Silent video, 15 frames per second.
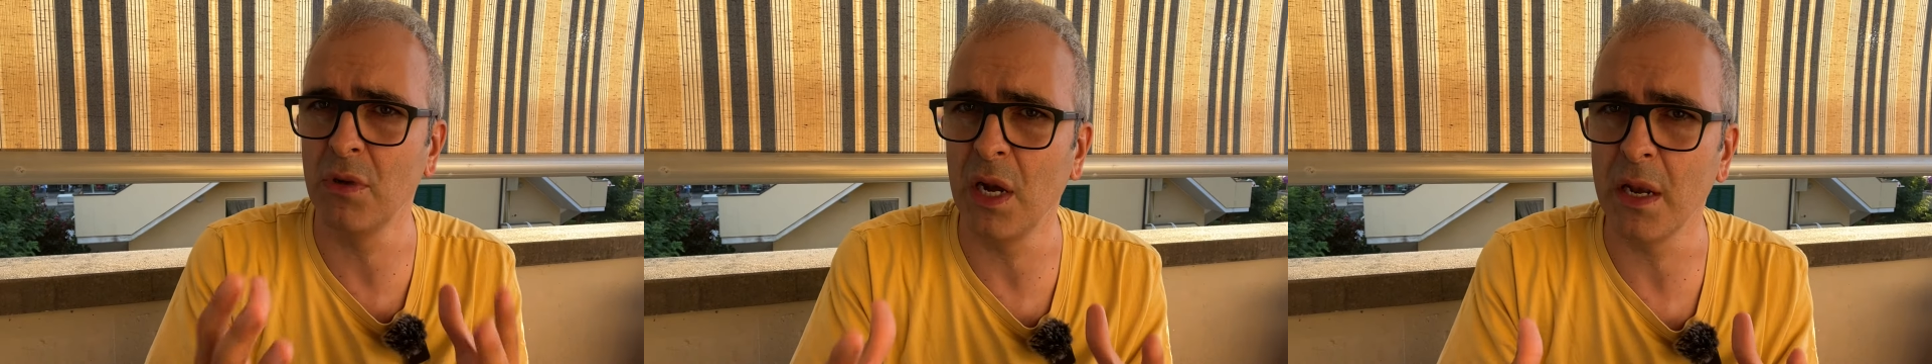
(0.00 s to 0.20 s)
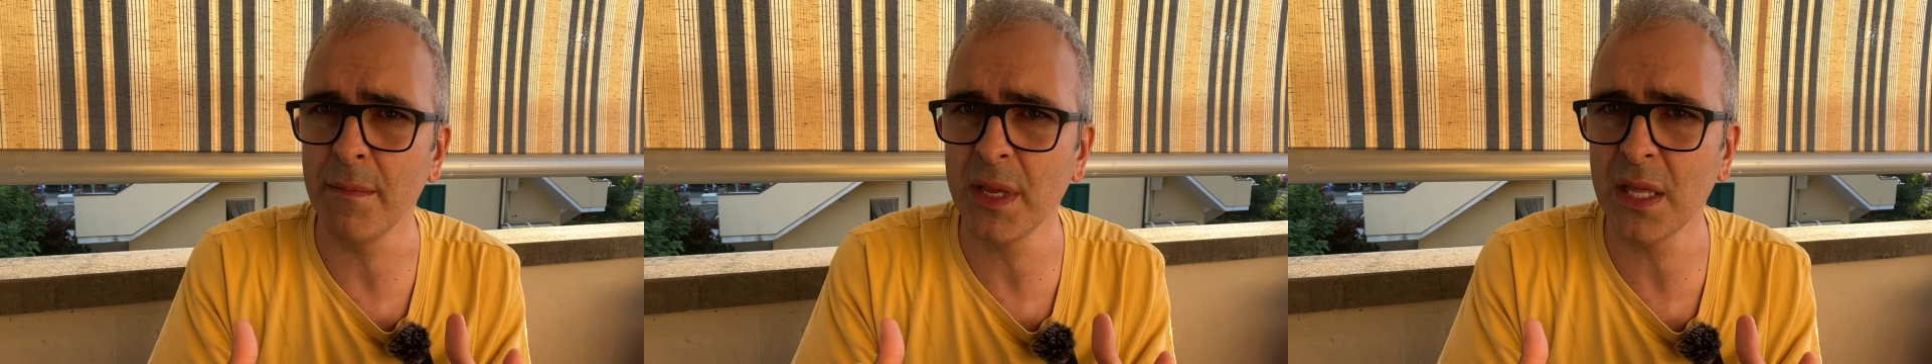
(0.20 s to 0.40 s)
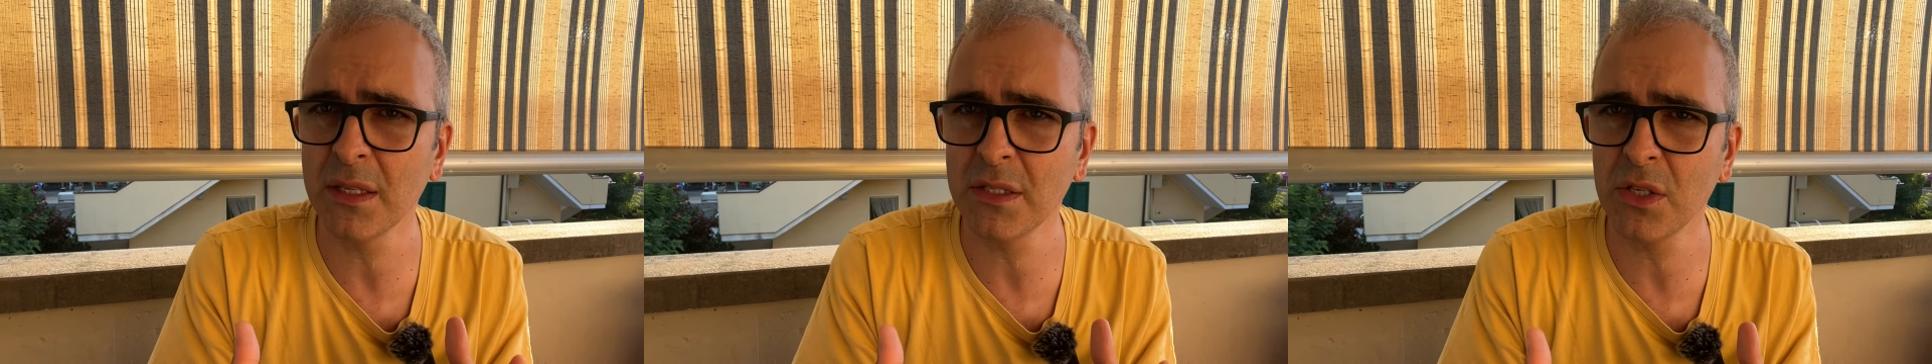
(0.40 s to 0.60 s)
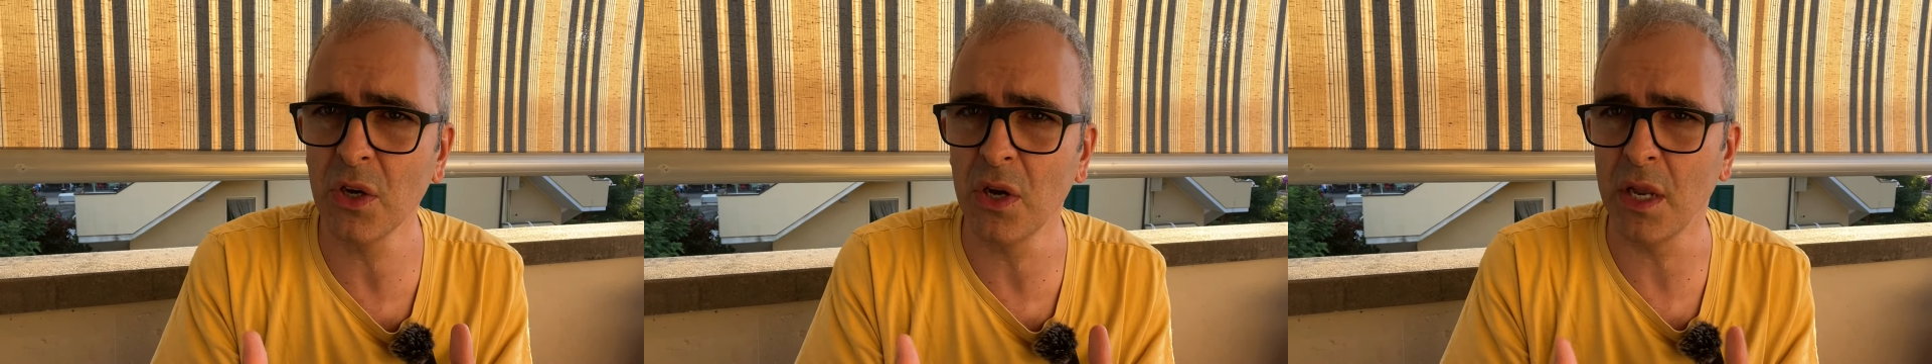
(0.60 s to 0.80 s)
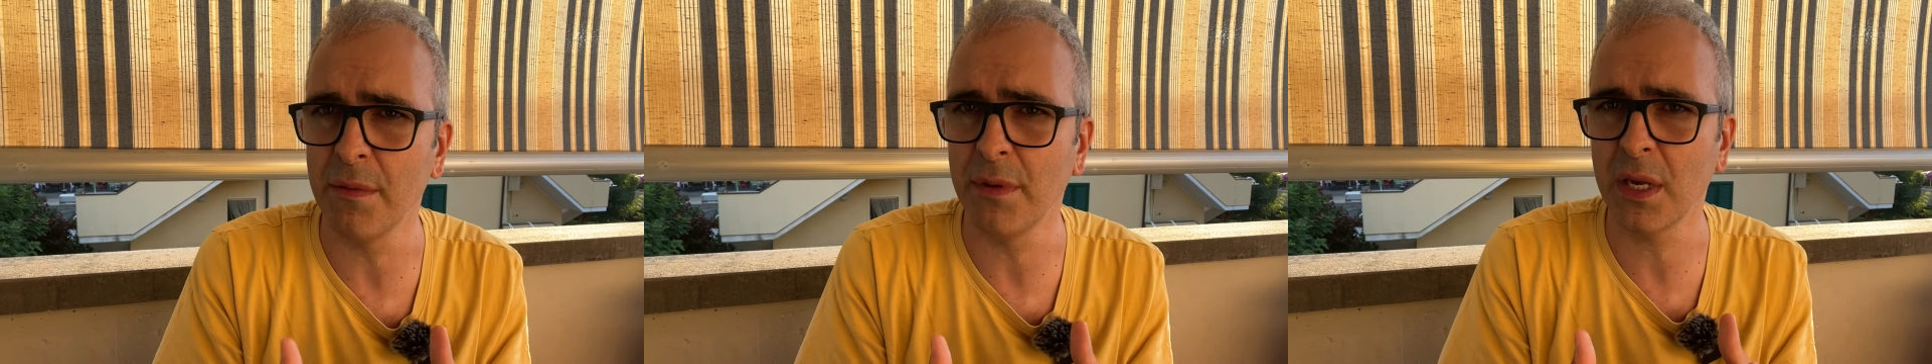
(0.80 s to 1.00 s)
una
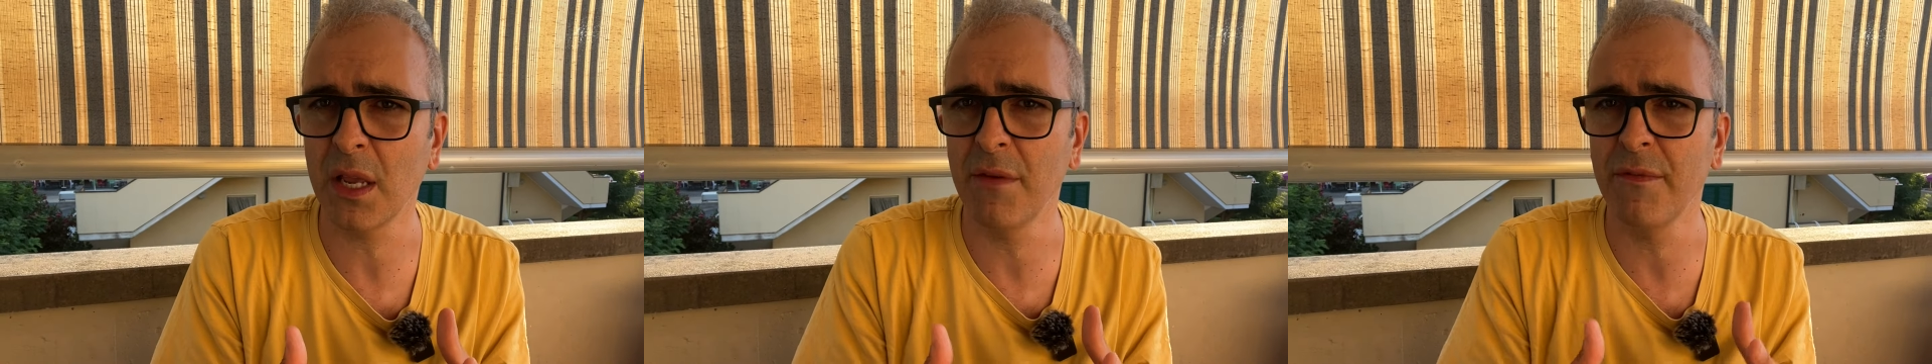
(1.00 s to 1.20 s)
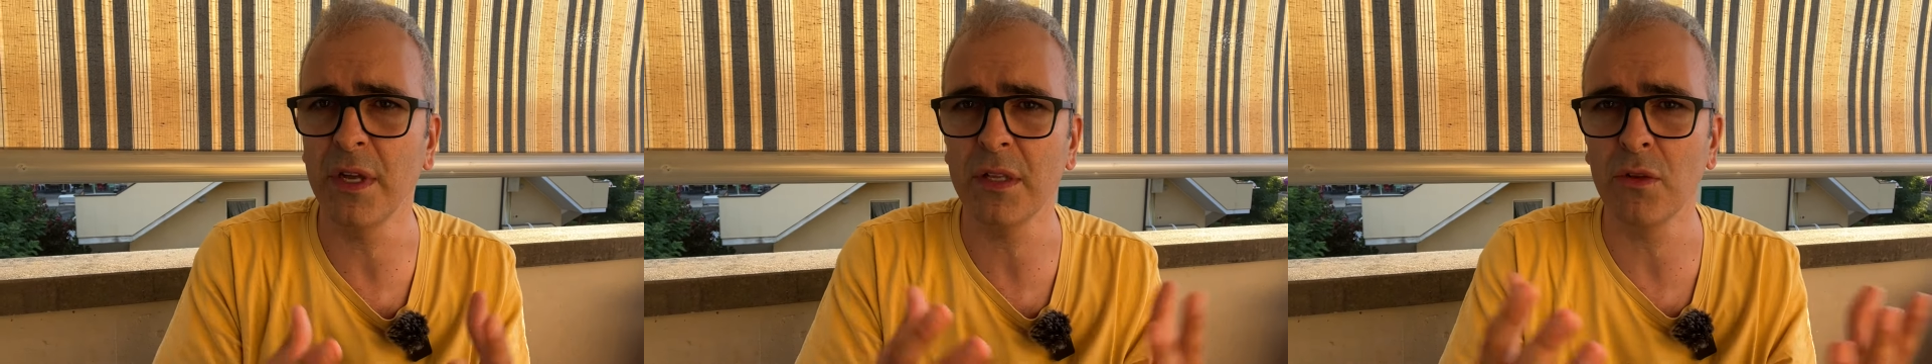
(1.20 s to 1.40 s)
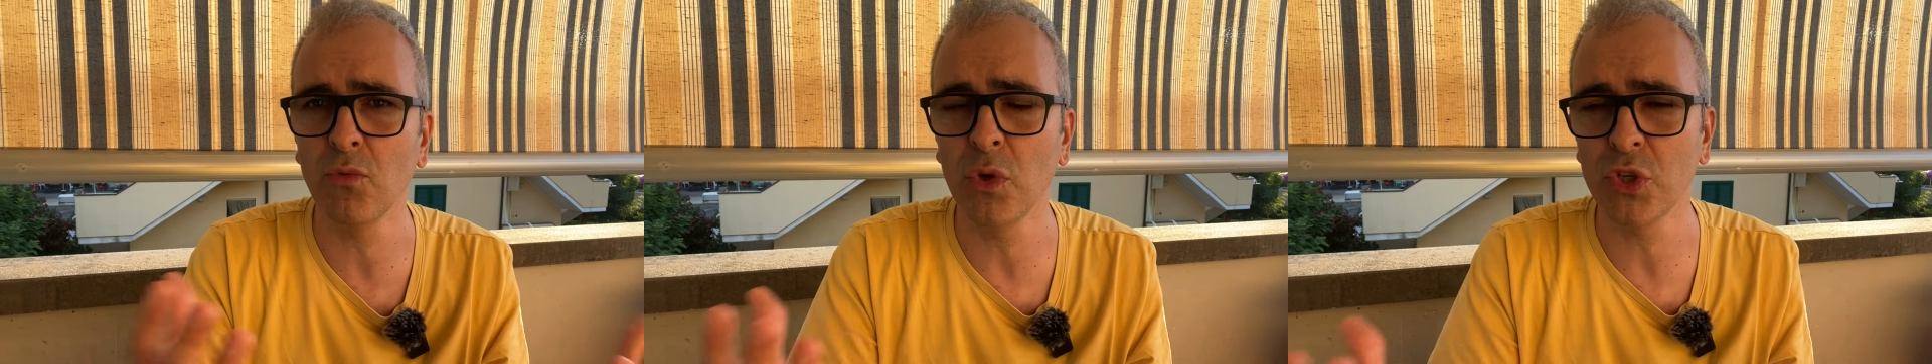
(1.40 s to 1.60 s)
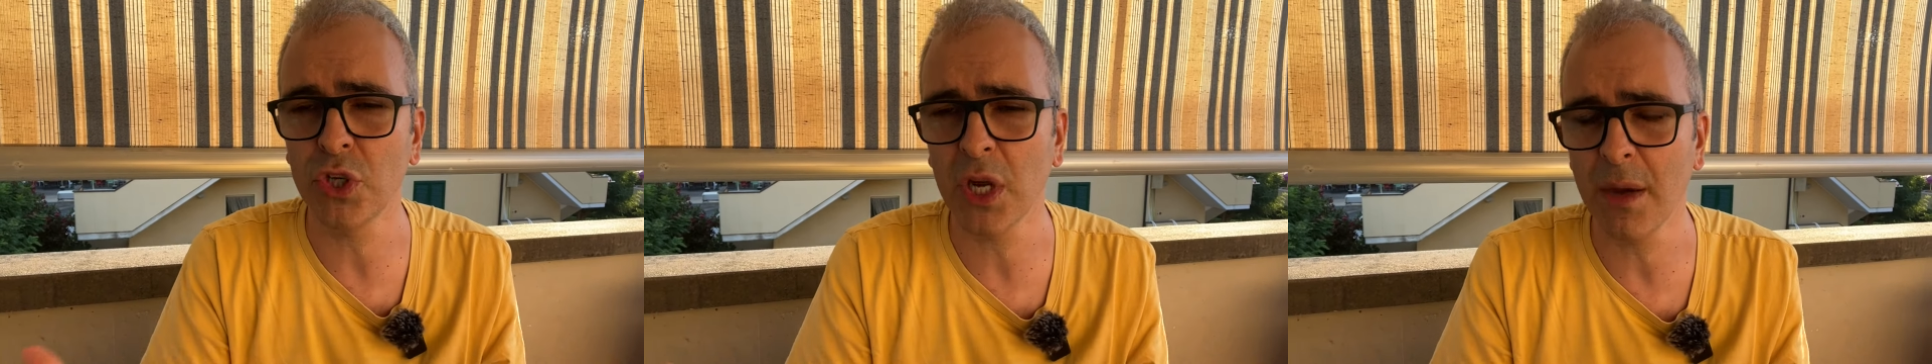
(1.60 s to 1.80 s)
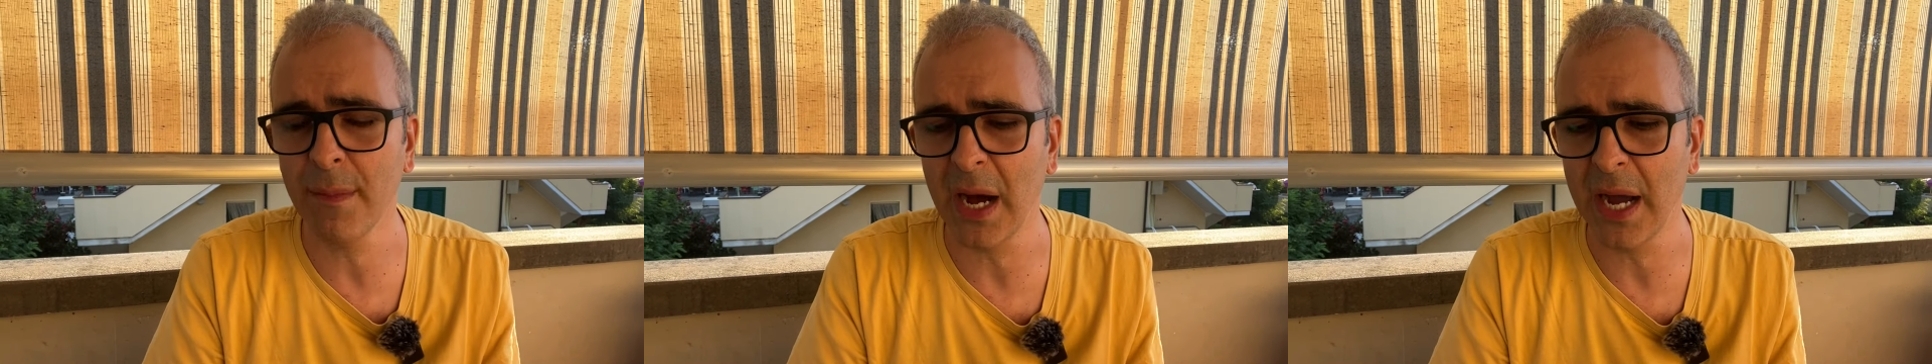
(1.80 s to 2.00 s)
limitazione perché 22
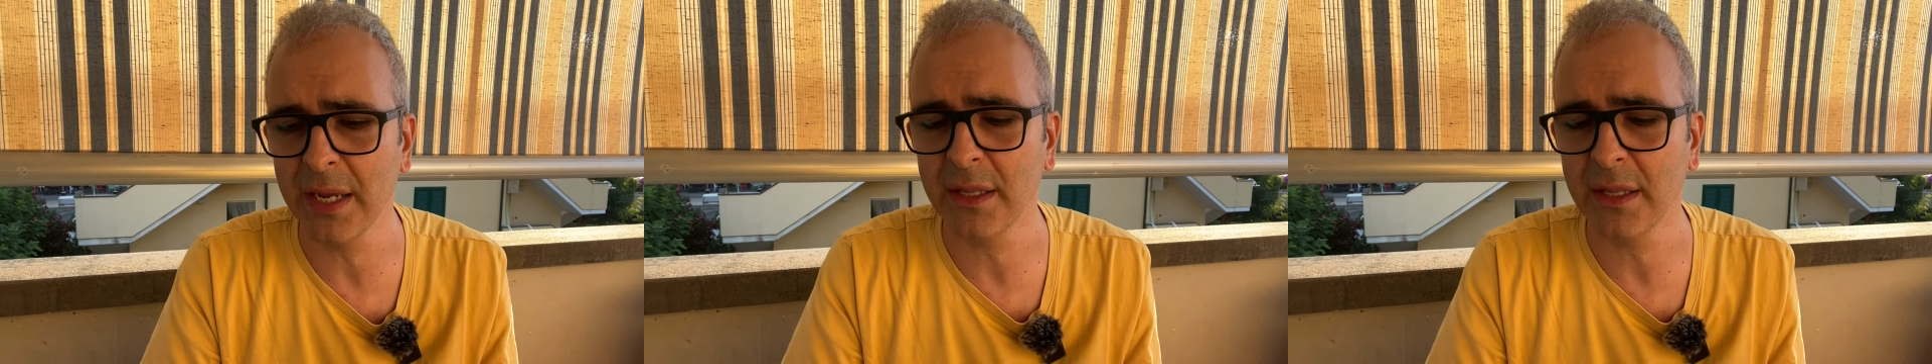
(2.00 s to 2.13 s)
GB